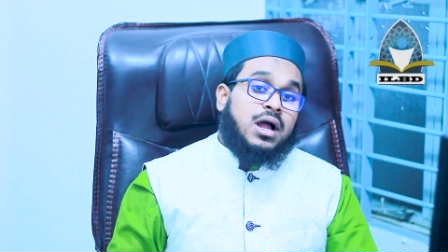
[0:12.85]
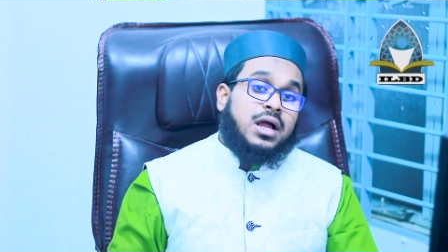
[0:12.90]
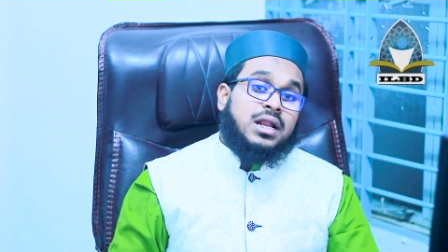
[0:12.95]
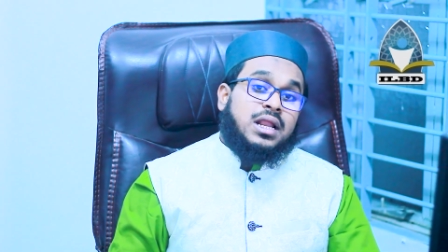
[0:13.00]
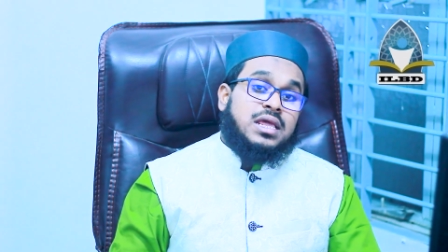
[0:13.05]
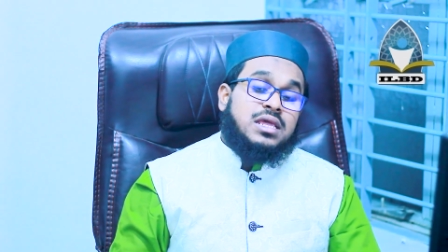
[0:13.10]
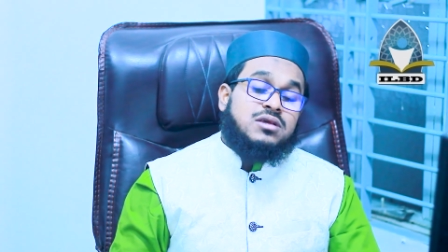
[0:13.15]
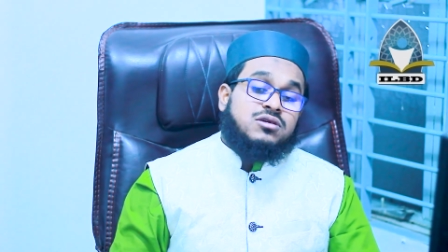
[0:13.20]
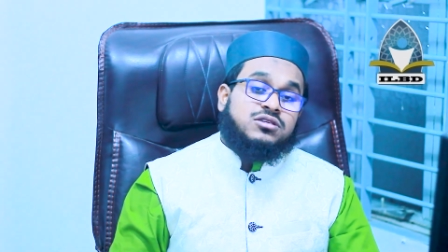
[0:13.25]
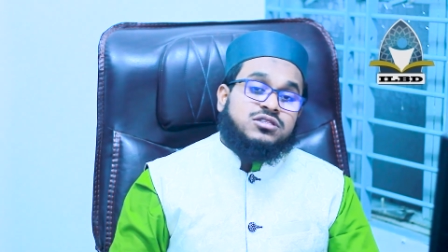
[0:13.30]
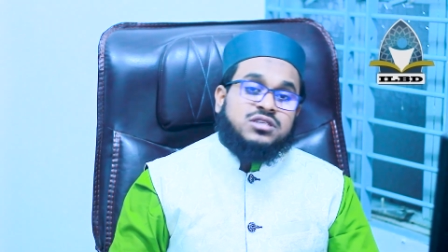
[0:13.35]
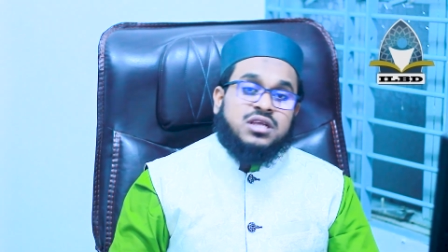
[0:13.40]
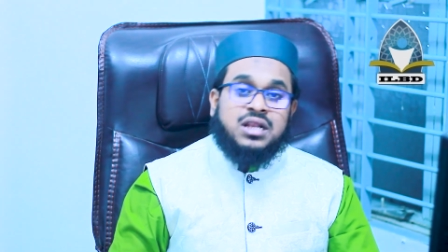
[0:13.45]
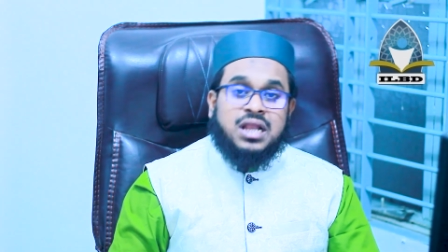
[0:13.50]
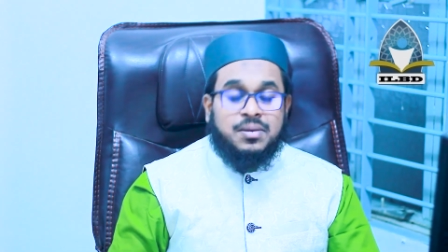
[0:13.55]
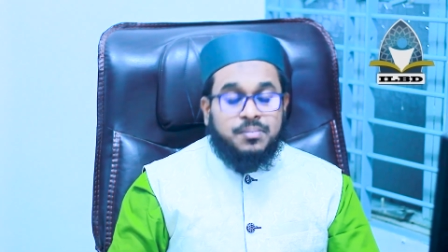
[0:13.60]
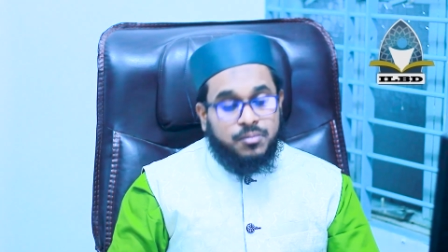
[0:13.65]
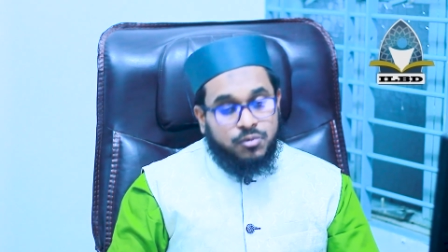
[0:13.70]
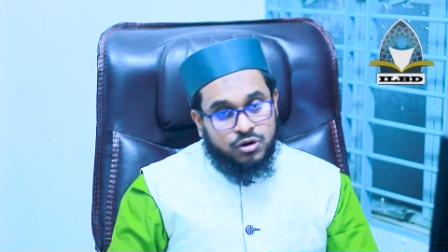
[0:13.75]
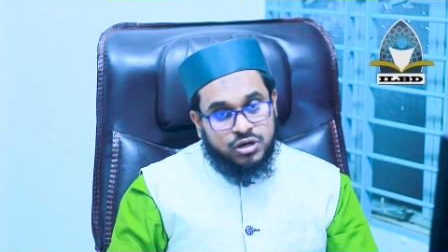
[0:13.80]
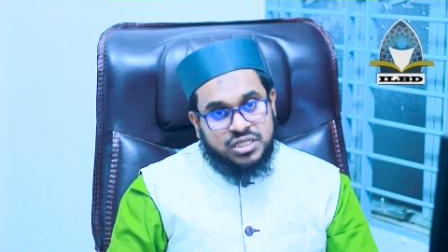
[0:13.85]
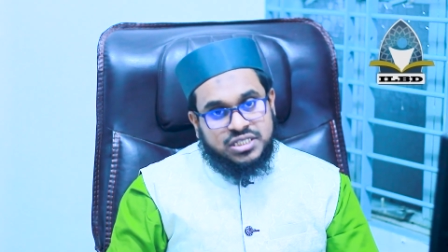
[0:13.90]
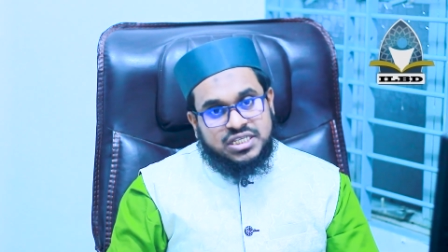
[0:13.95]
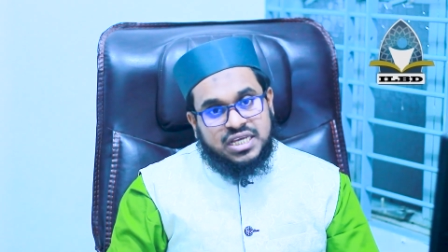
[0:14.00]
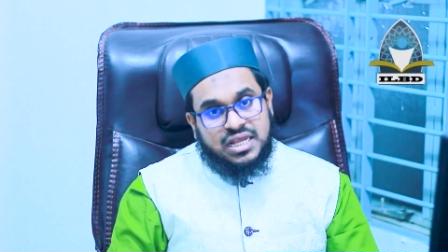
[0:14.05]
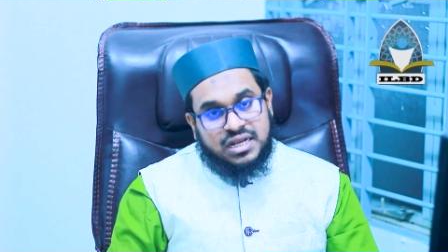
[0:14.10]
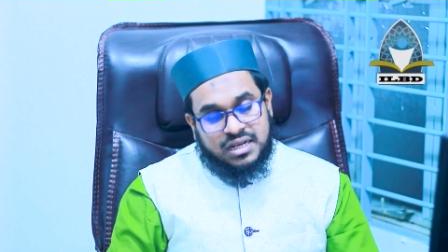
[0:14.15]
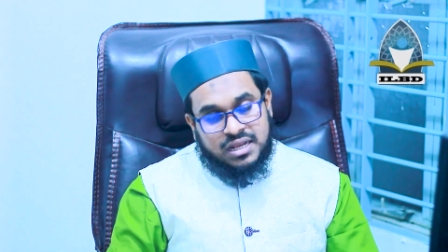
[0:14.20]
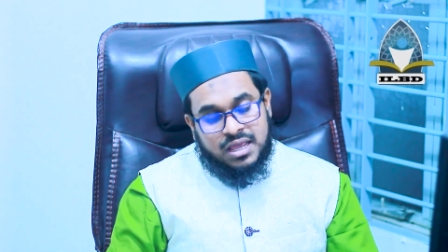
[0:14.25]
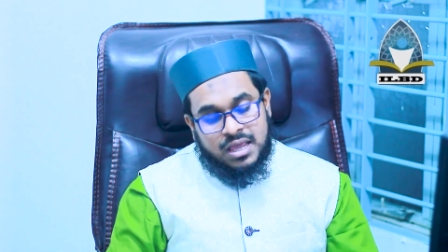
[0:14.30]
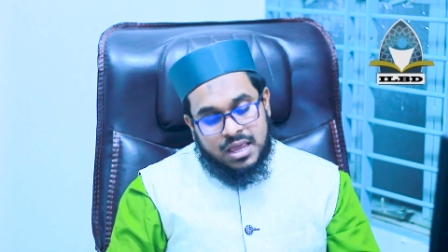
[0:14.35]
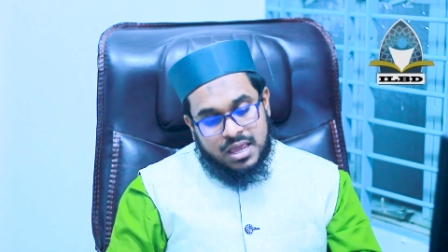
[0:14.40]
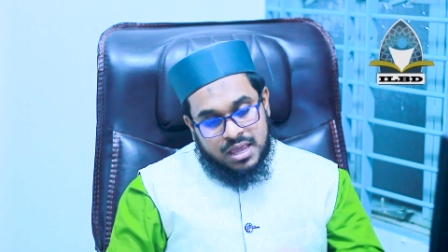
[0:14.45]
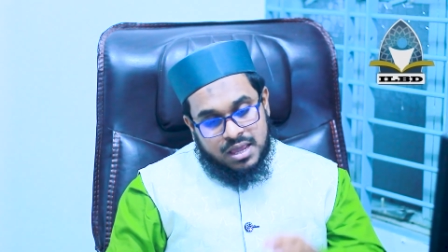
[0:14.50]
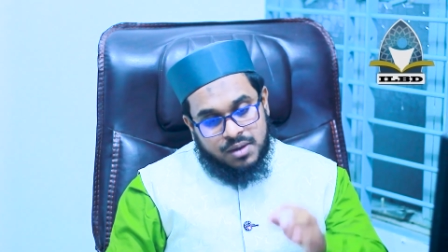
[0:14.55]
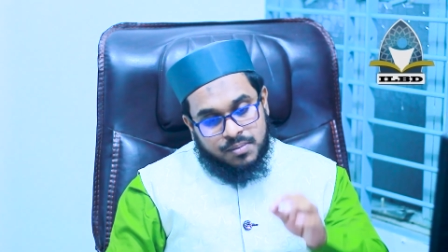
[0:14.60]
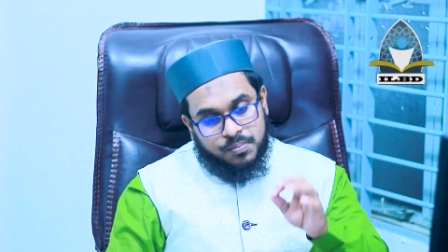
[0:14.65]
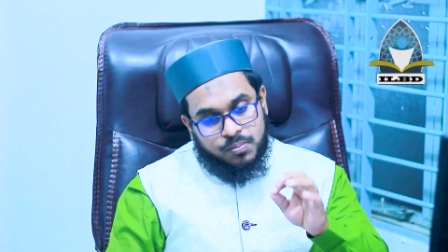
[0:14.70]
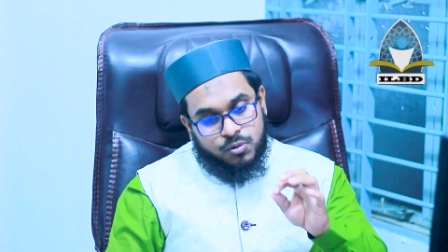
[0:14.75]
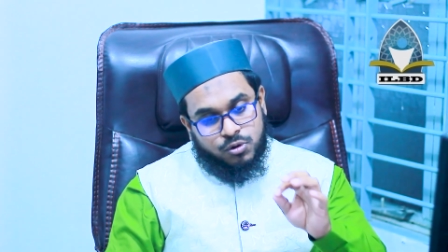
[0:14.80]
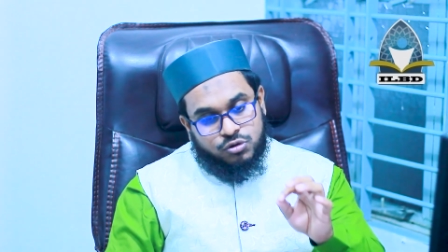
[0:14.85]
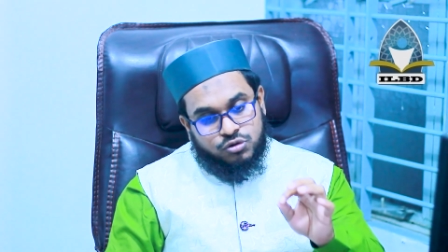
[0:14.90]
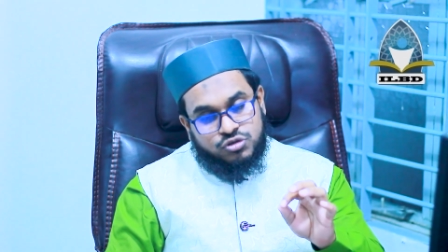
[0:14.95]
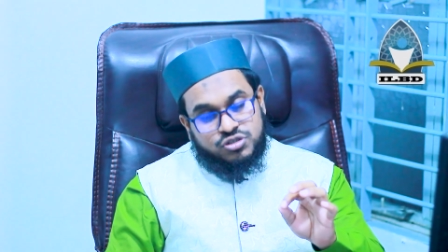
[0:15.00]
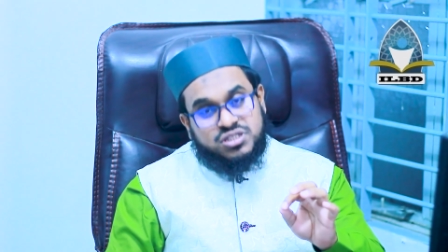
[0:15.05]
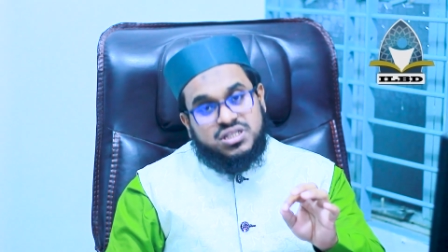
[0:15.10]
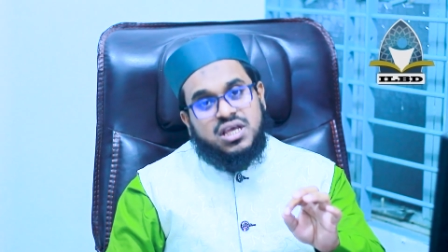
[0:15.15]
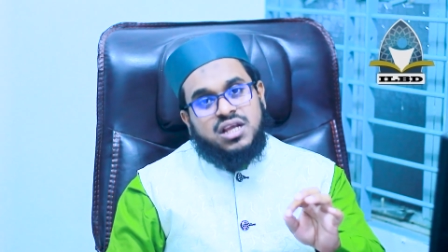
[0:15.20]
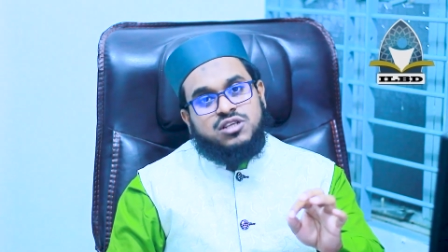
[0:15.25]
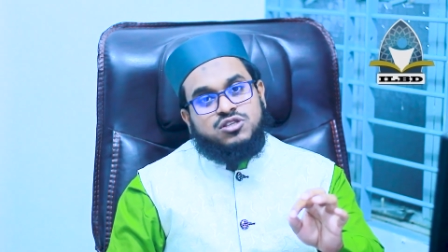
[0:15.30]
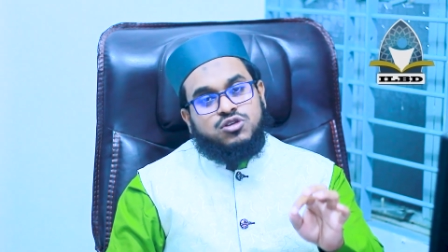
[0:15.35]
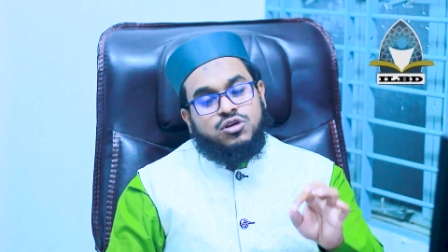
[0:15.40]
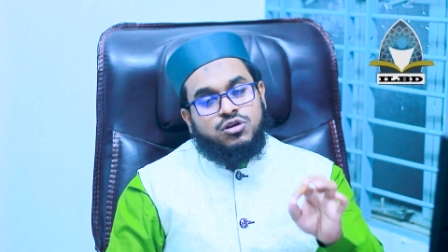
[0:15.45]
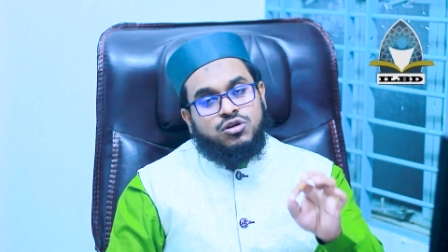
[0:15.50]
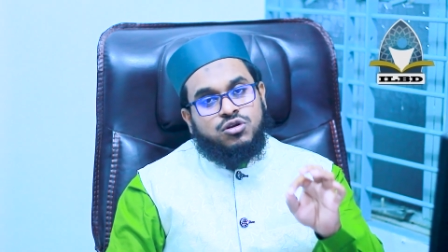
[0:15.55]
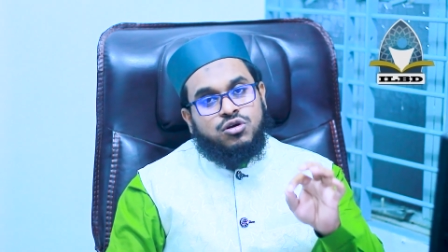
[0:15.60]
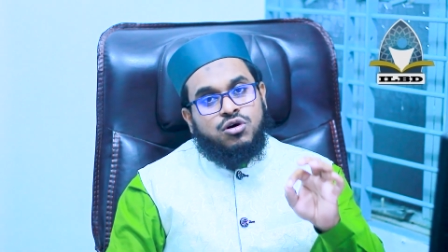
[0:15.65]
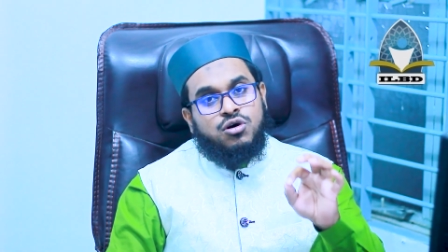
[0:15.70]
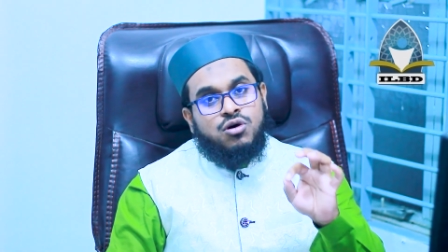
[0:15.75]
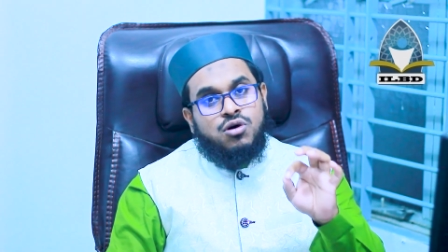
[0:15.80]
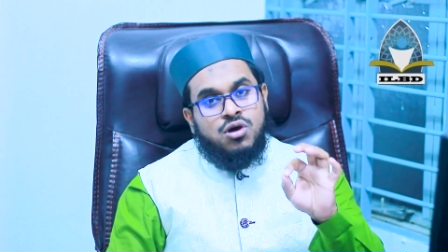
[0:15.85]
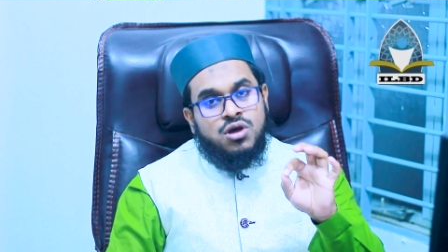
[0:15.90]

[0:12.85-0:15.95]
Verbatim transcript: আলহিহাসাল্লাম বলেছেন পুরুষদের জন্য